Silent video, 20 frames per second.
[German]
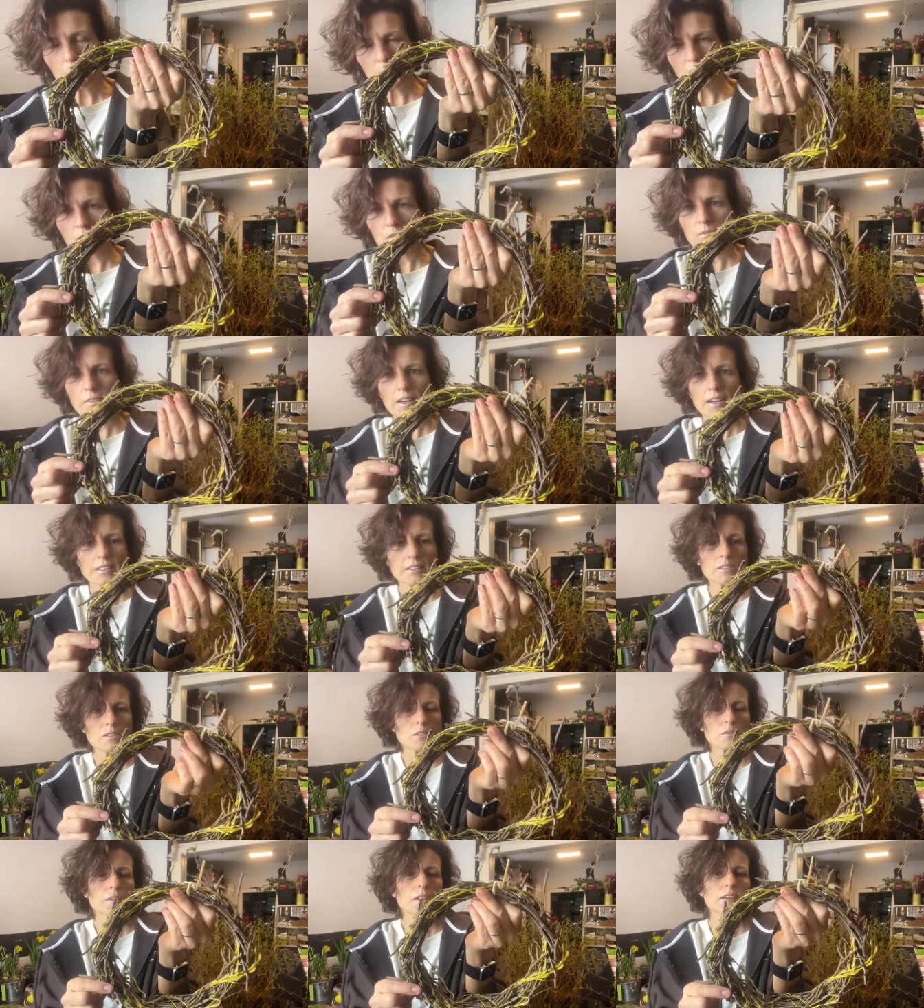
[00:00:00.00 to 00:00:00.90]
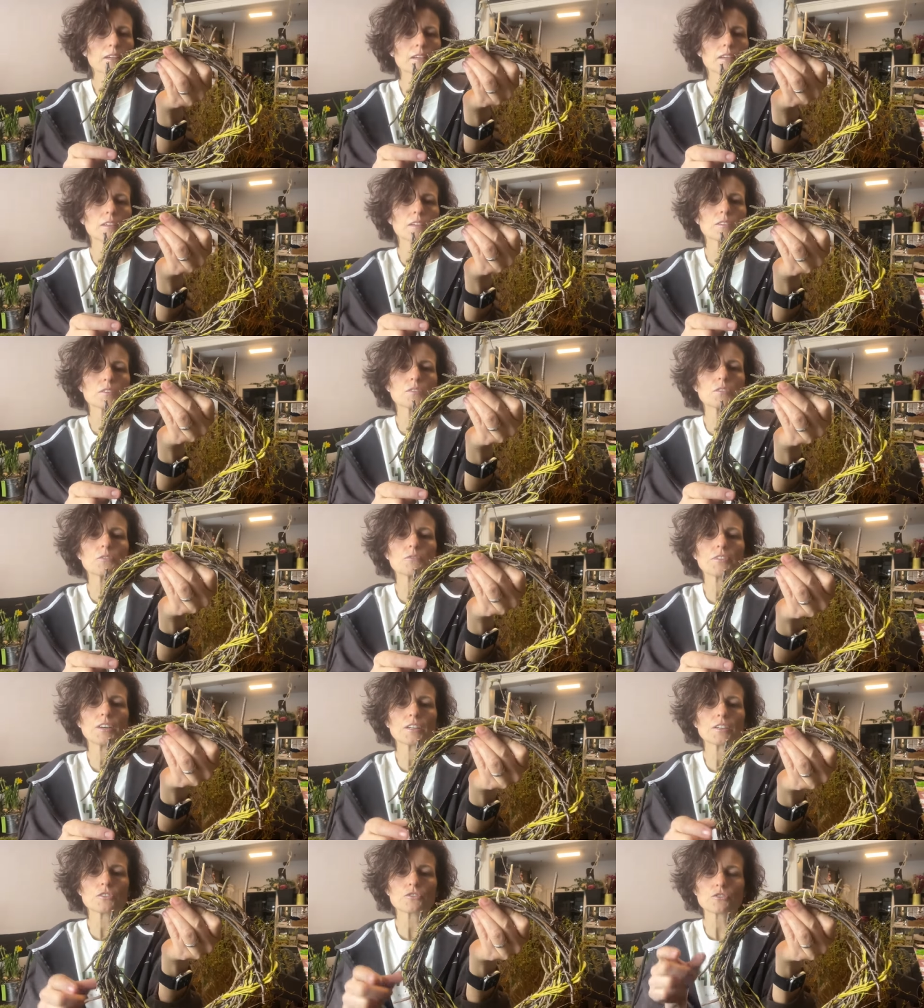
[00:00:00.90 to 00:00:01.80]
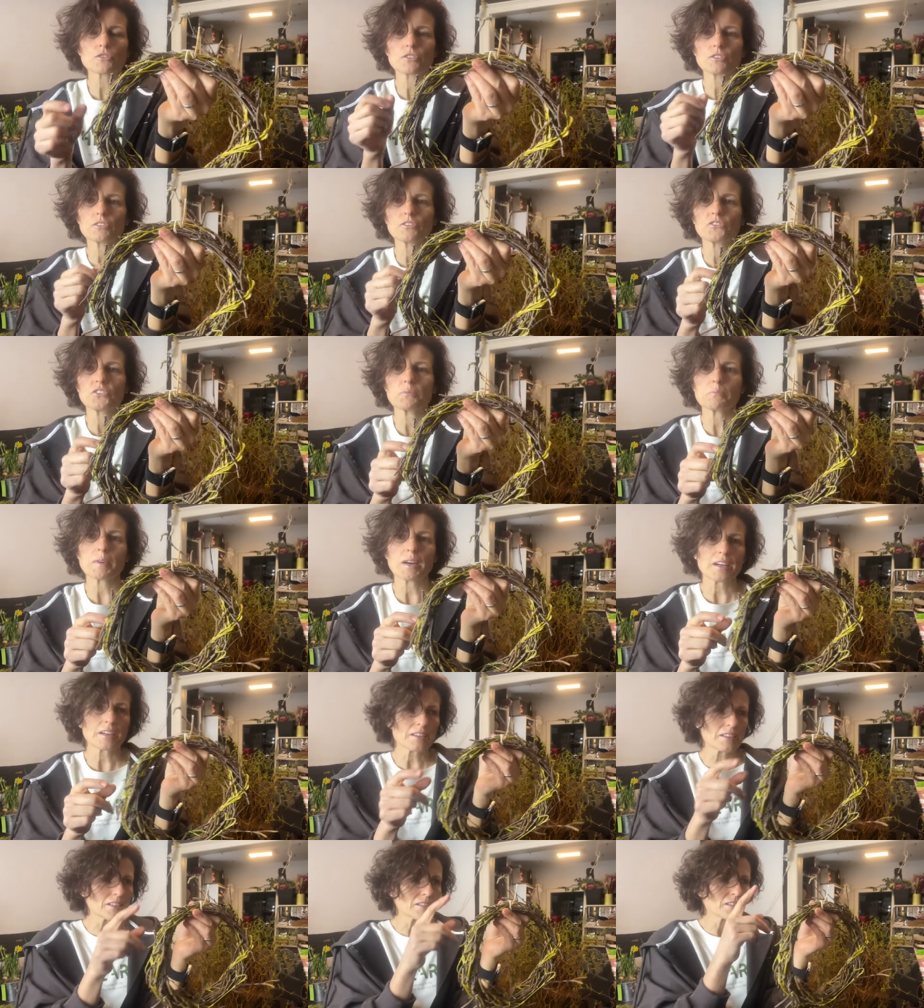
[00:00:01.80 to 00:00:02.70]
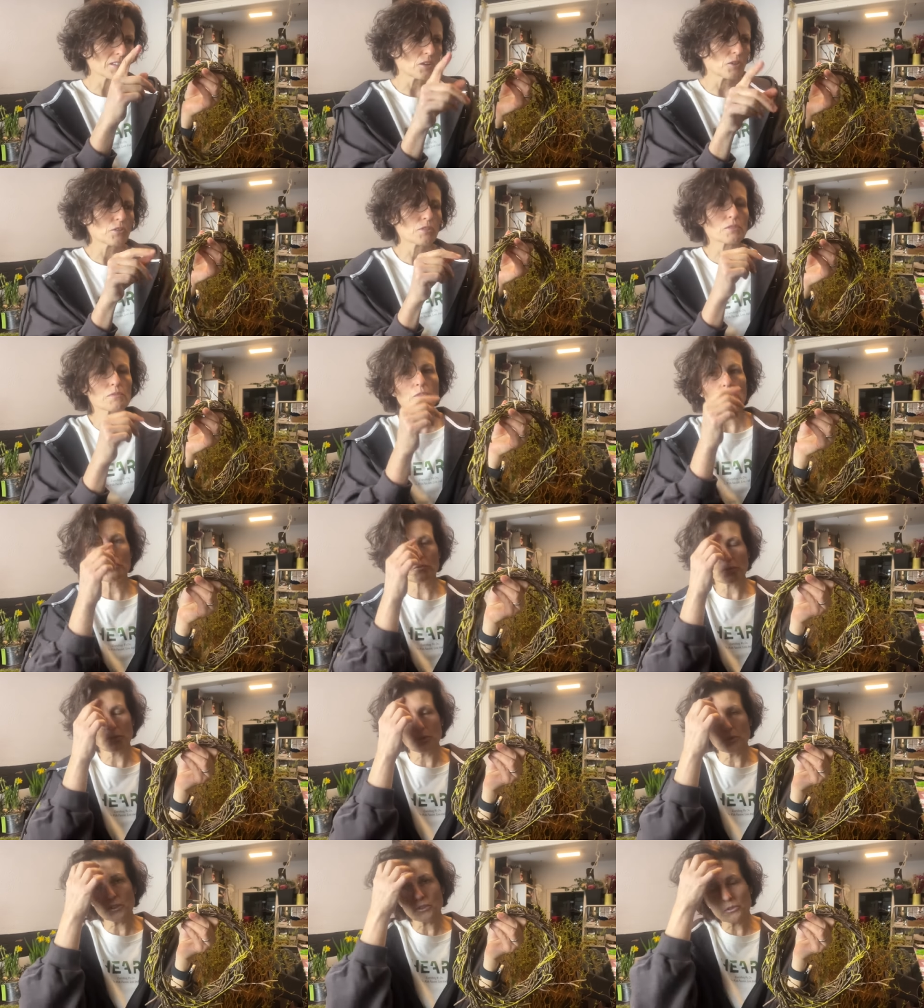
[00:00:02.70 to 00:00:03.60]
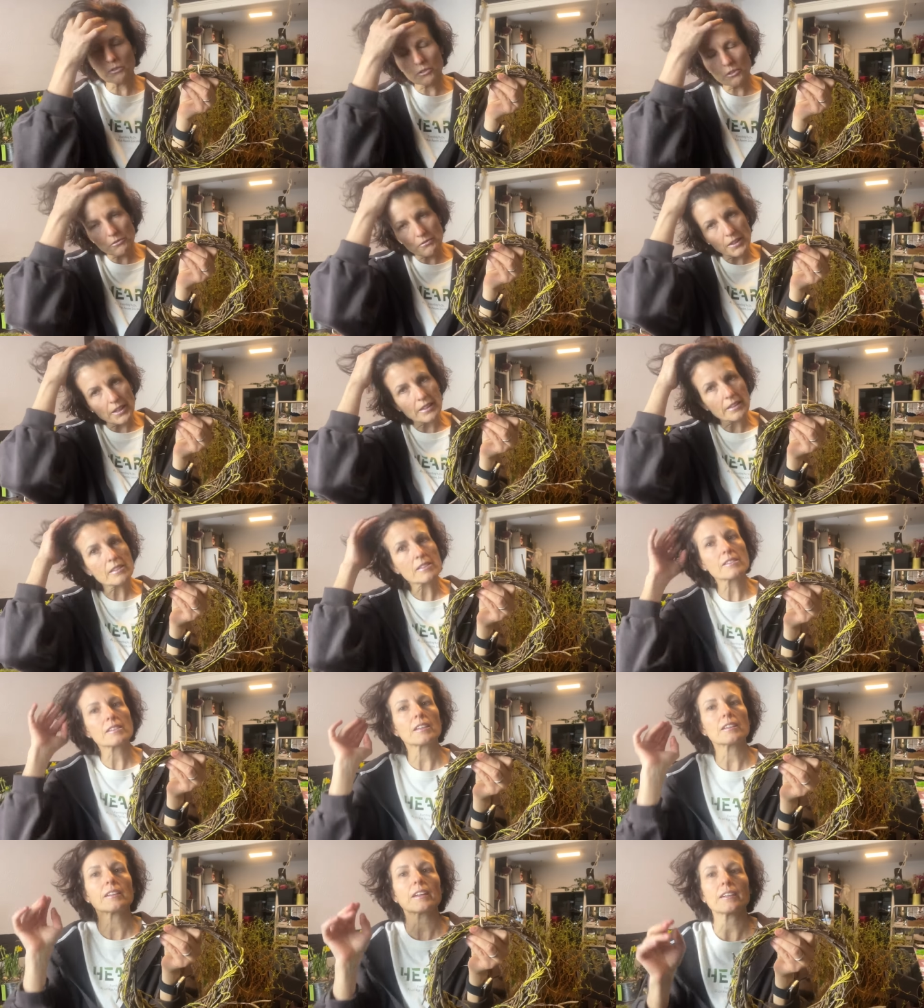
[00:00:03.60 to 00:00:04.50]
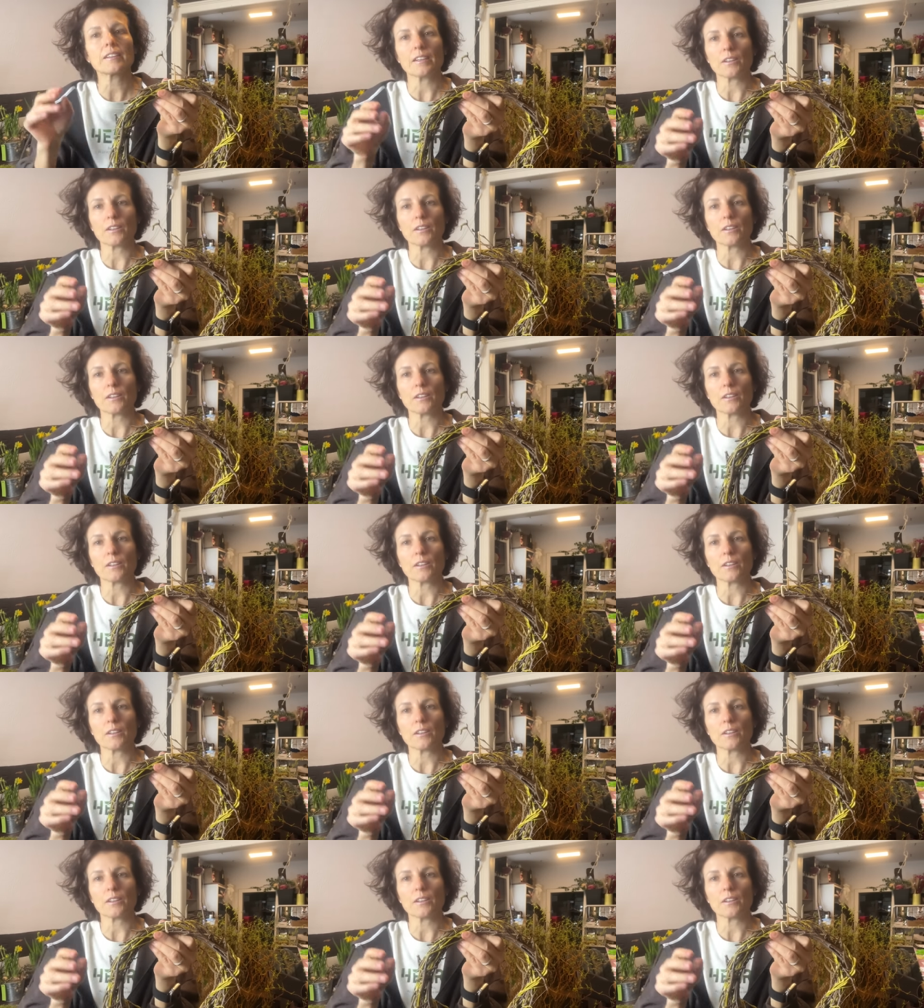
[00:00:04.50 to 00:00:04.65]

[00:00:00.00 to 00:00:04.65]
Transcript: es die Weidenzweige, also die fangen schon, die merken jetzt auch, es wird Frühling und die fangen jetzt dann an